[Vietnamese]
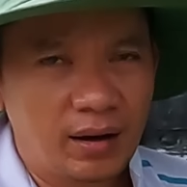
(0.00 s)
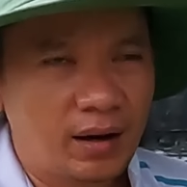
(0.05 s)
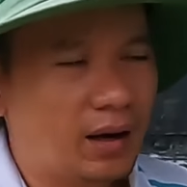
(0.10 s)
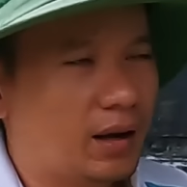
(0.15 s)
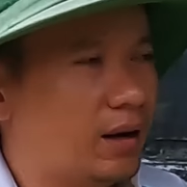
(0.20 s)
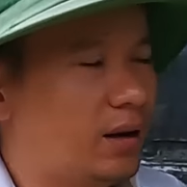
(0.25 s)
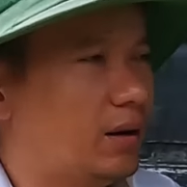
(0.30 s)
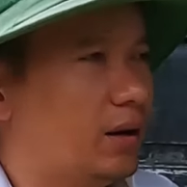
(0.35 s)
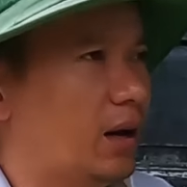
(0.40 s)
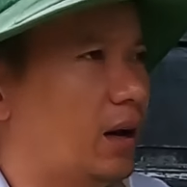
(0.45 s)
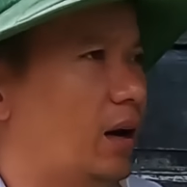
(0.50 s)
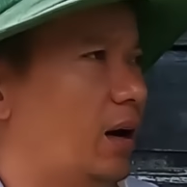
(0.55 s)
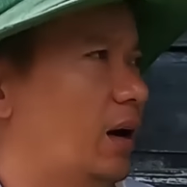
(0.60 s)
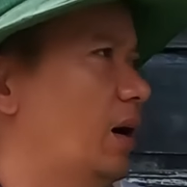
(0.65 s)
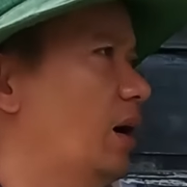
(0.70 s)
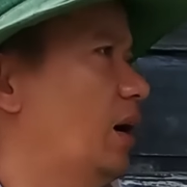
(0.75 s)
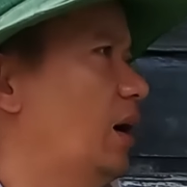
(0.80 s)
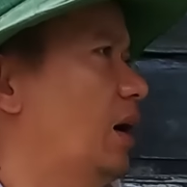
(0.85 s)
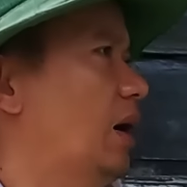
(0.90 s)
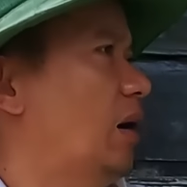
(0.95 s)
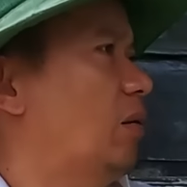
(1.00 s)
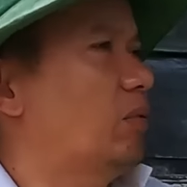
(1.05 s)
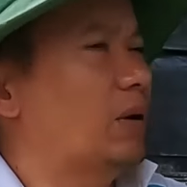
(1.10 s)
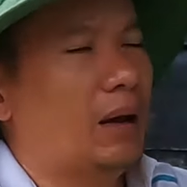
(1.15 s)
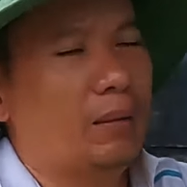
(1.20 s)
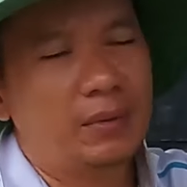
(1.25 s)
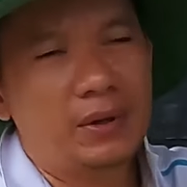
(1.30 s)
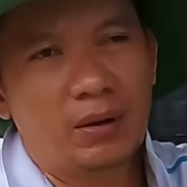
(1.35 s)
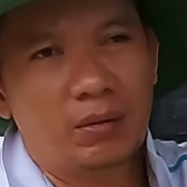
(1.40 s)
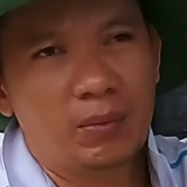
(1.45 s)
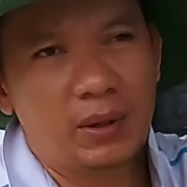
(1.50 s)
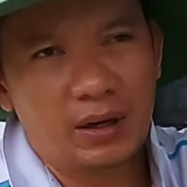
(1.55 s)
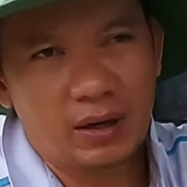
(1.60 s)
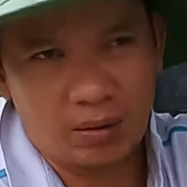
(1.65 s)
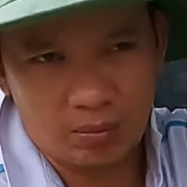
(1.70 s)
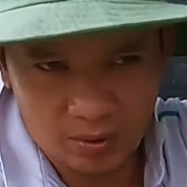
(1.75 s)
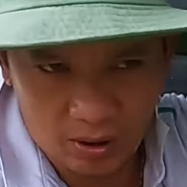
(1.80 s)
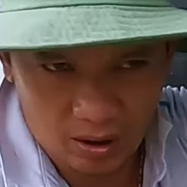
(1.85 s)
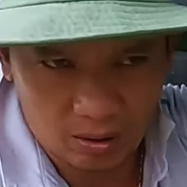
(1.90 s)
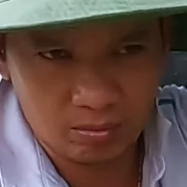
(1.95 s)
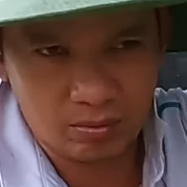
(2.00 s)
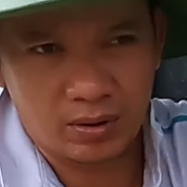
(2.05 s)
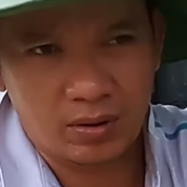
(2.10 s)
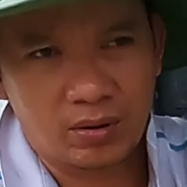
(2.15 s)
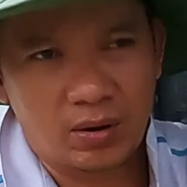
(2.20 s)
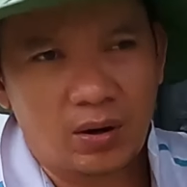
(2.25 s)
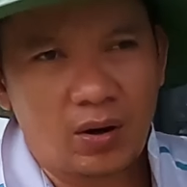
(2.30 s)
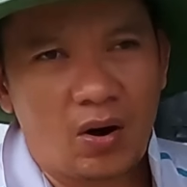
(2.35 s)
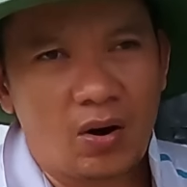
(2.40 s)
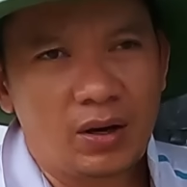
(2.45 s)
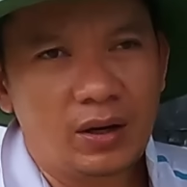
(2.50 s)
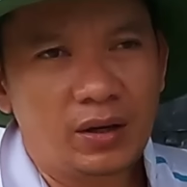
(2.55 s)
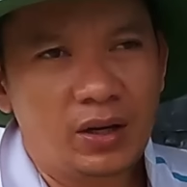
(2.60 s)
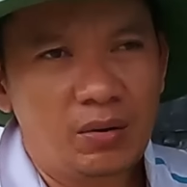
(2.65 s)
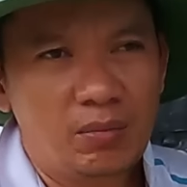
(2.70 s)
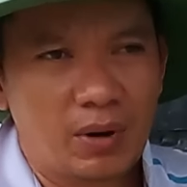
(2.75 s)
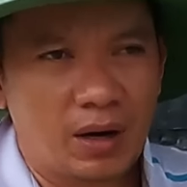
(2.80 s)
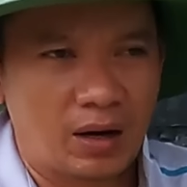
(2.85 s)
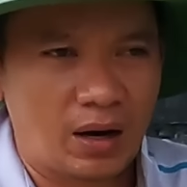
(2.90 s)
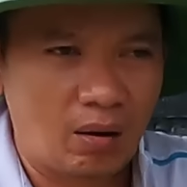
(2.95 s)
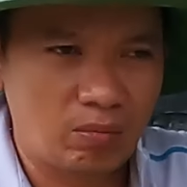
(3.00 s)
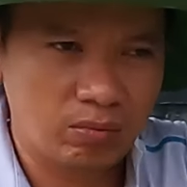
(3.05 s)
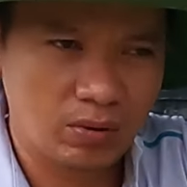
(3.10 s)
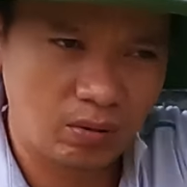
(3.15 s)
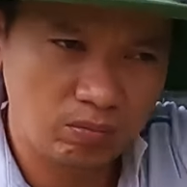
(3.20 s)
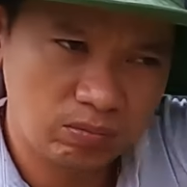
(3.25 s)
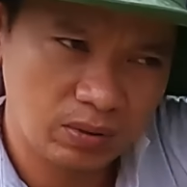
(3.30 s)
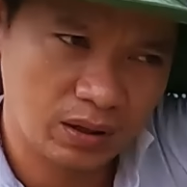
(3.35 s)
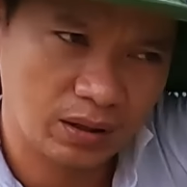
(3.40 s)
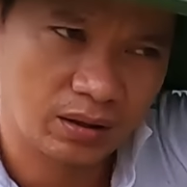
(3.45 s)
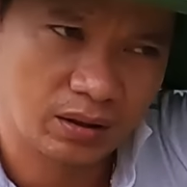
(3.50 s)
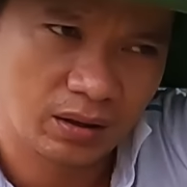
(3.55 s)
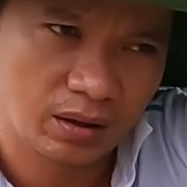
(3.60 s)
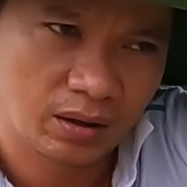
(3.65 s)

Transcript: Cái nói ông làm gì không biết, ông lo ông coi đi, nếu mà không đúng á,